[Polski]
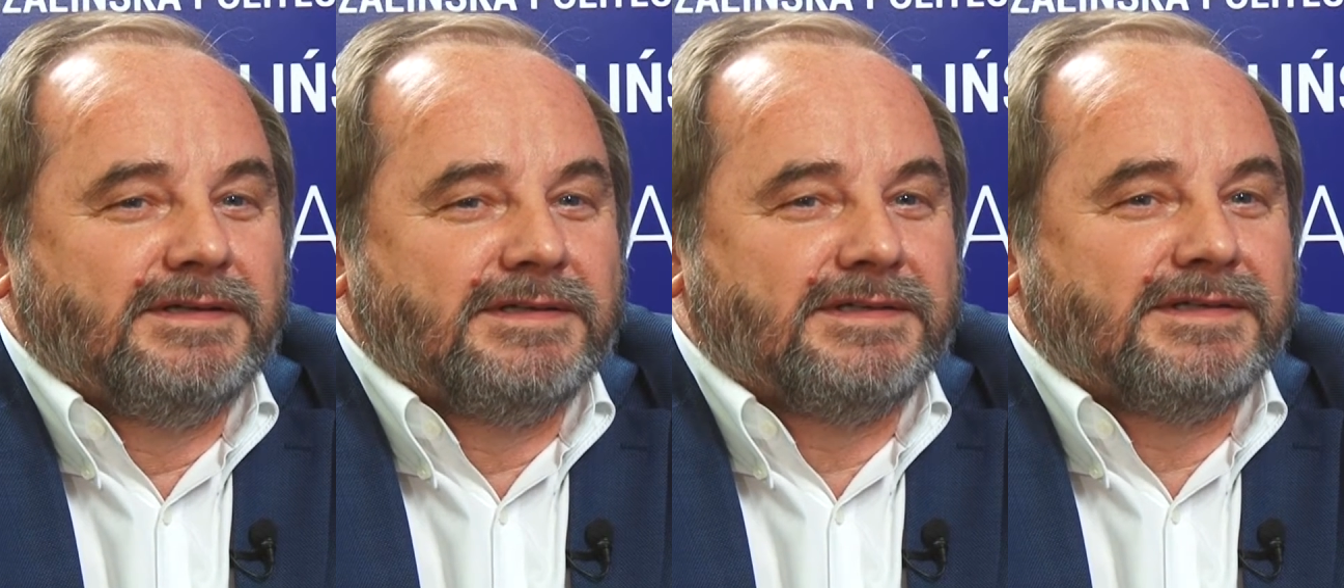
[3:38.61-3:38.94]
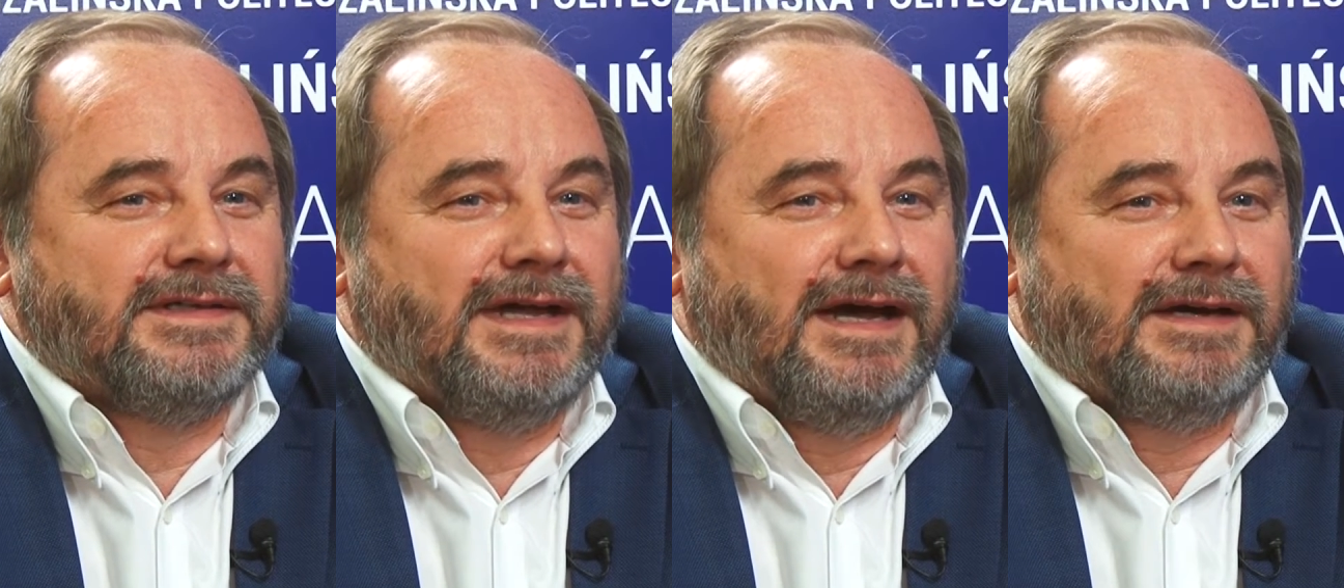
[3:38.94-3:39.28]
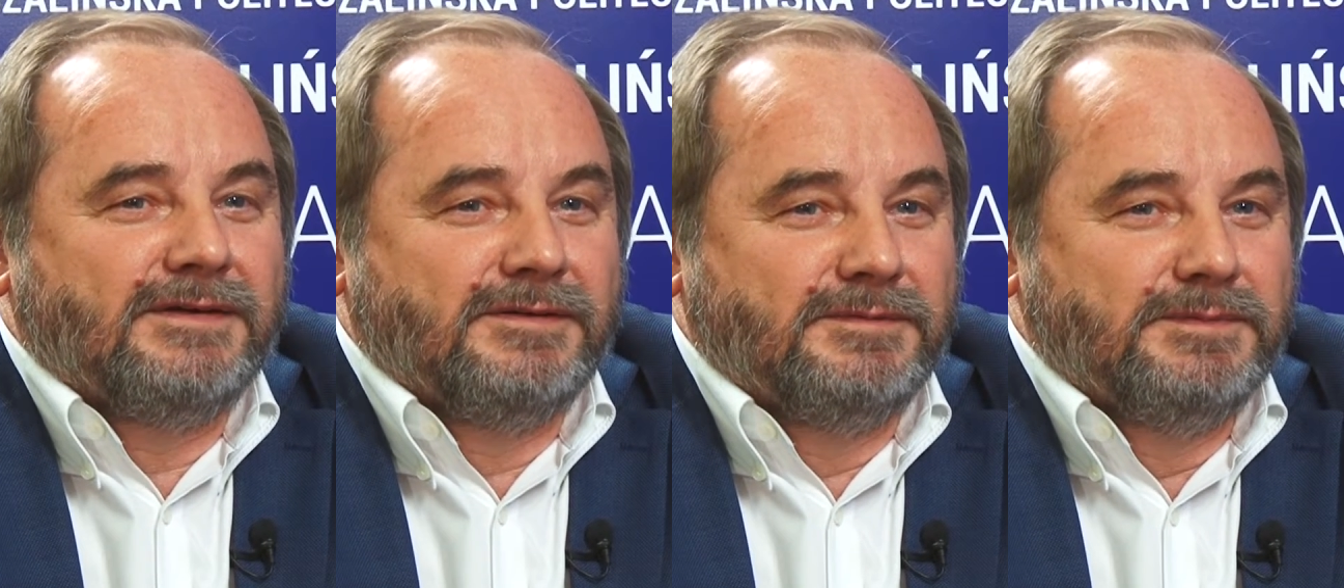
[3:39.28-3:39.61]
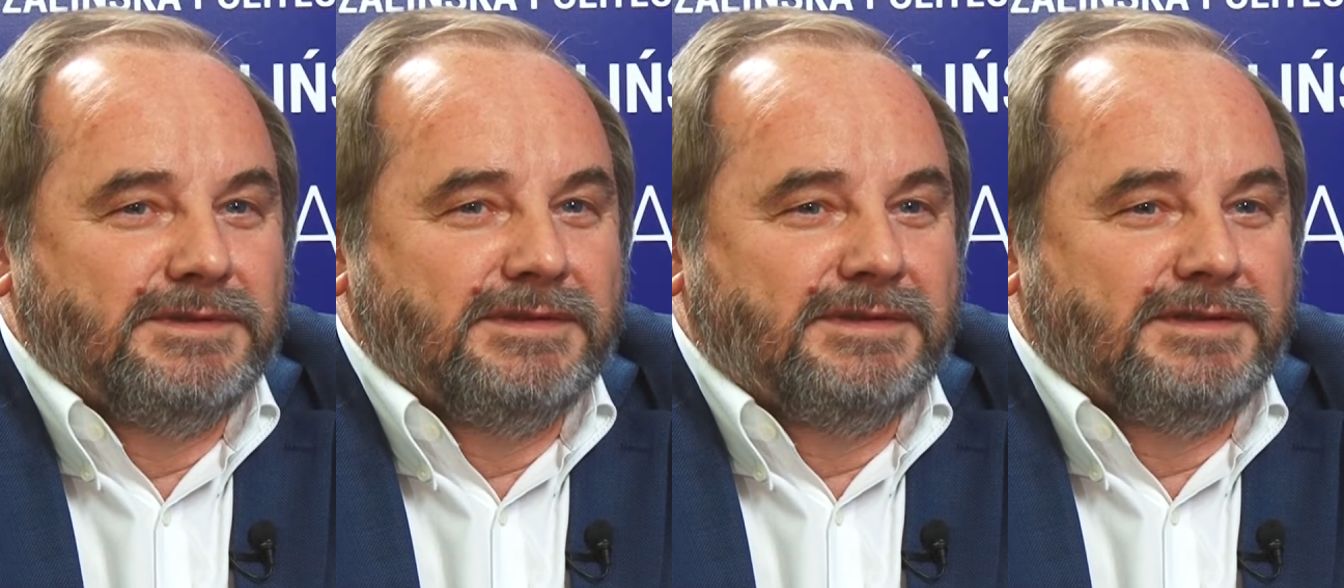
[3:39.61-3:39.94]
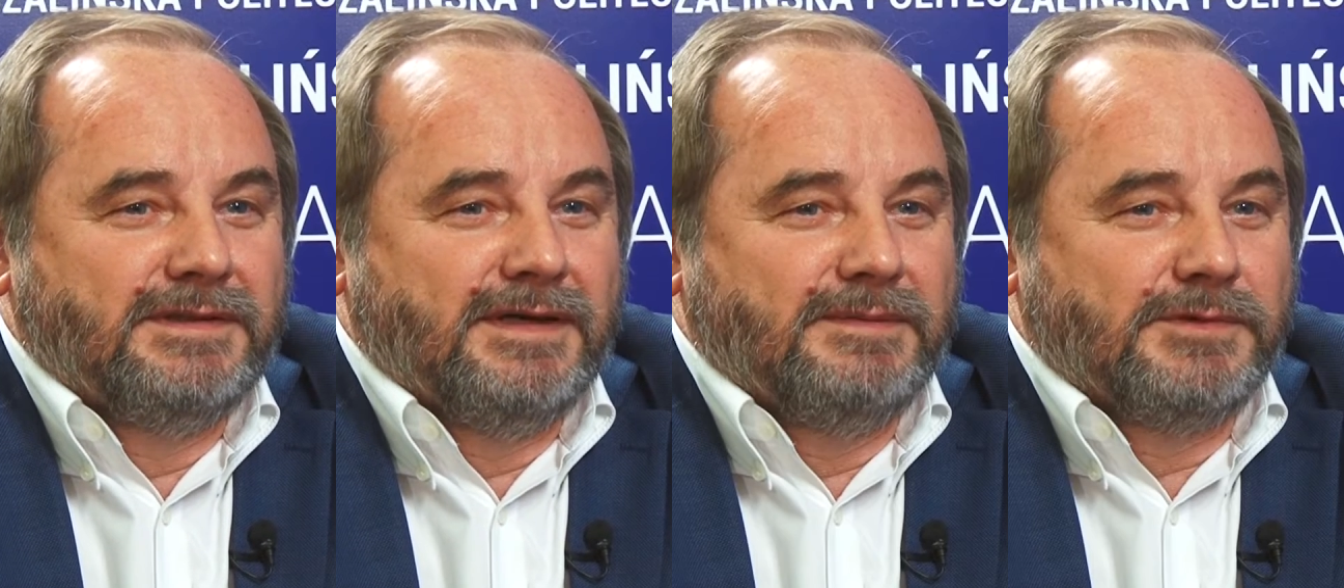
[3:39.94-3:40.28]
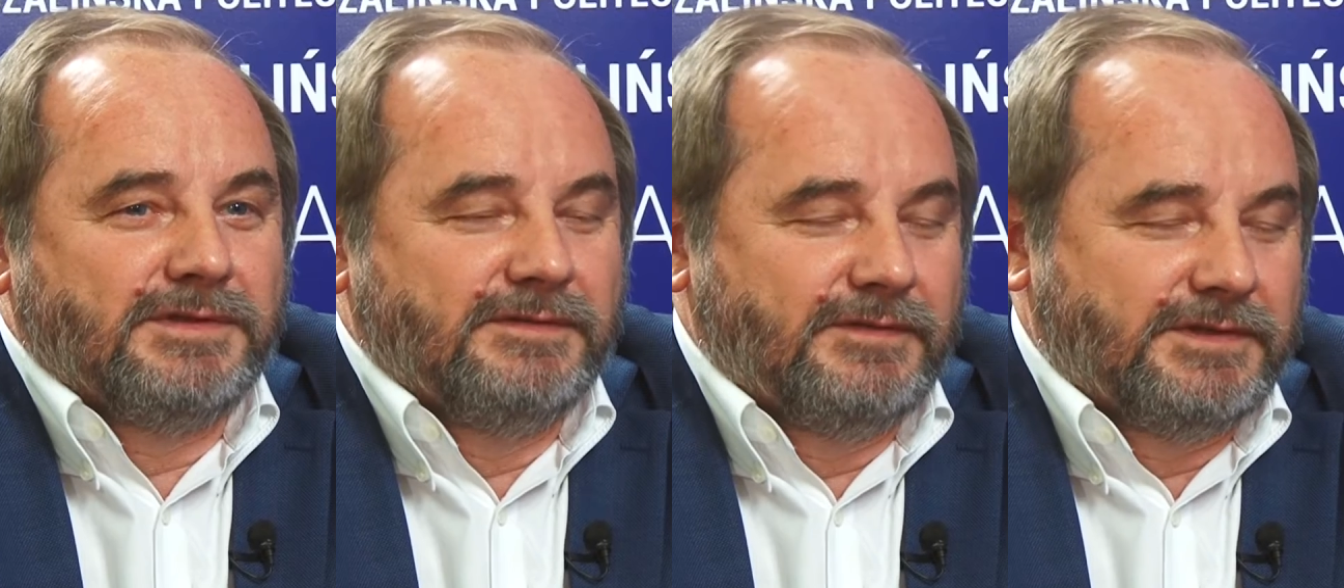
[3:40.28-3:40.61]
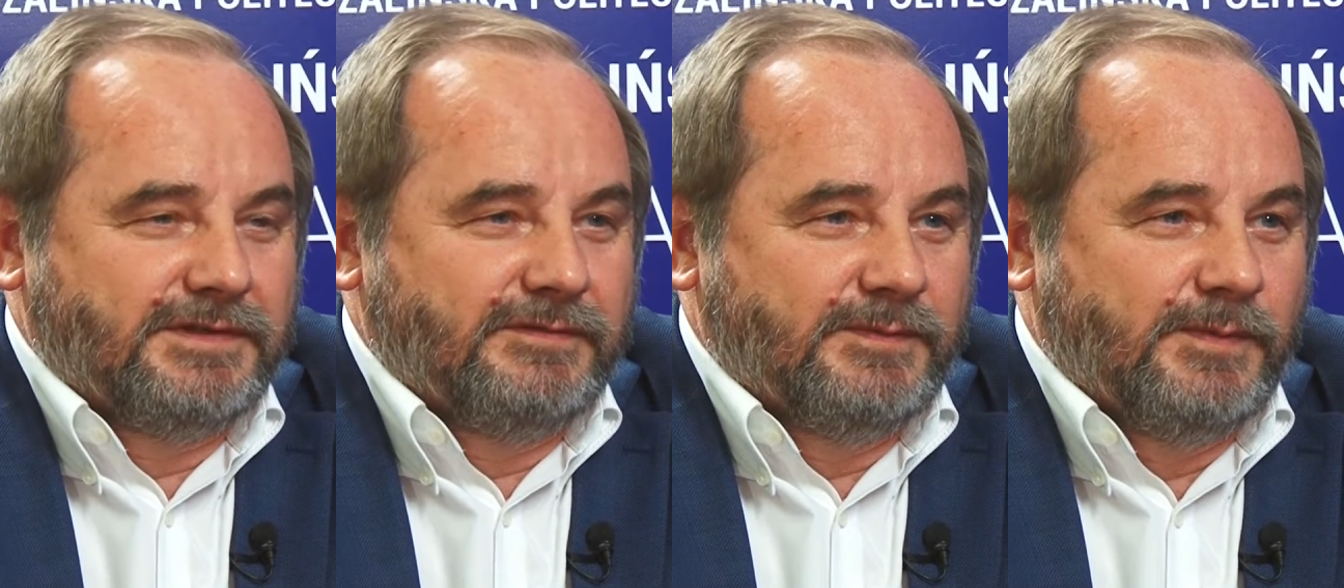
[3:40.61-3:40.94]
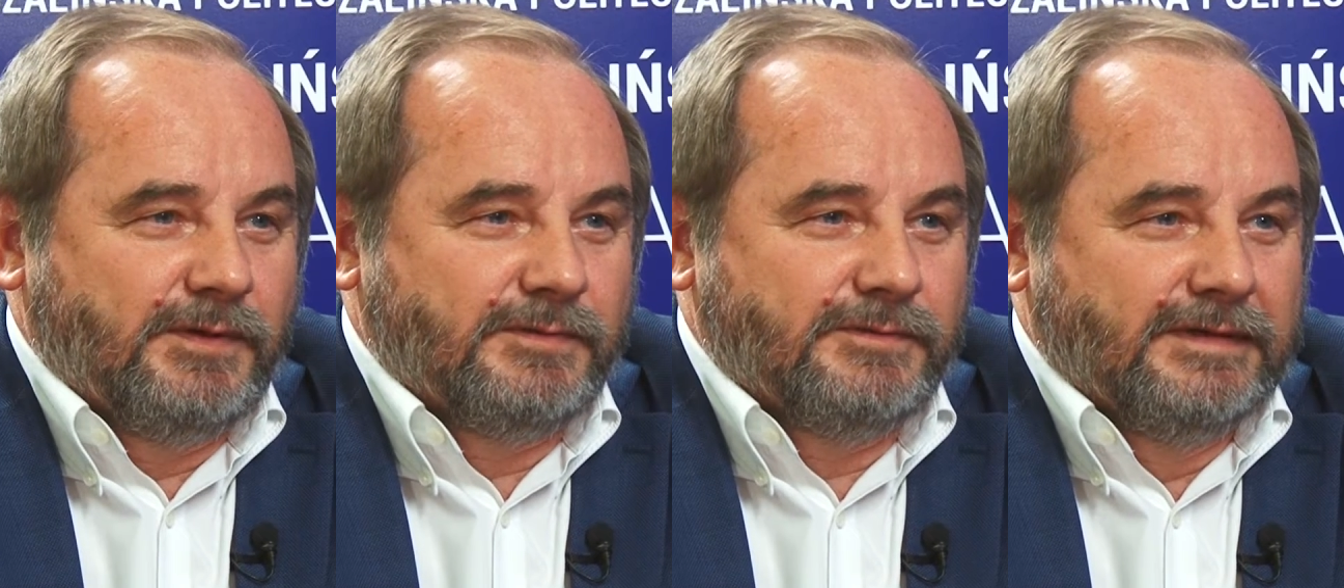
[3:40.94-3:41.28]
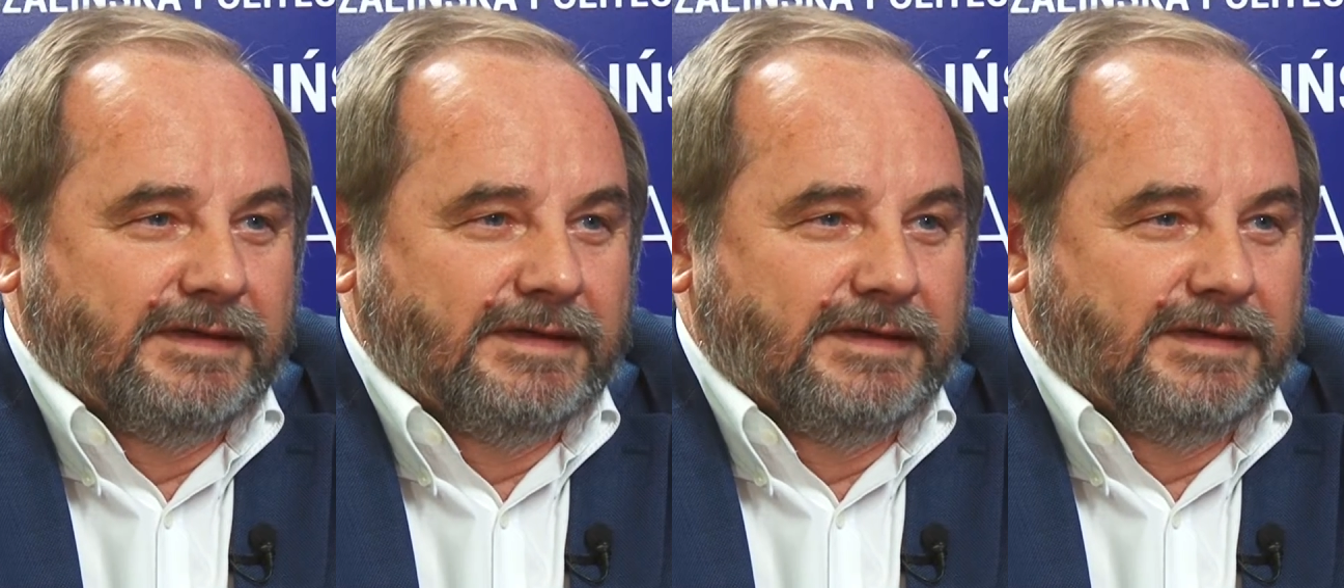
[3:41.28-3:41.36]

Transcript: znakomite możliwości wyboru.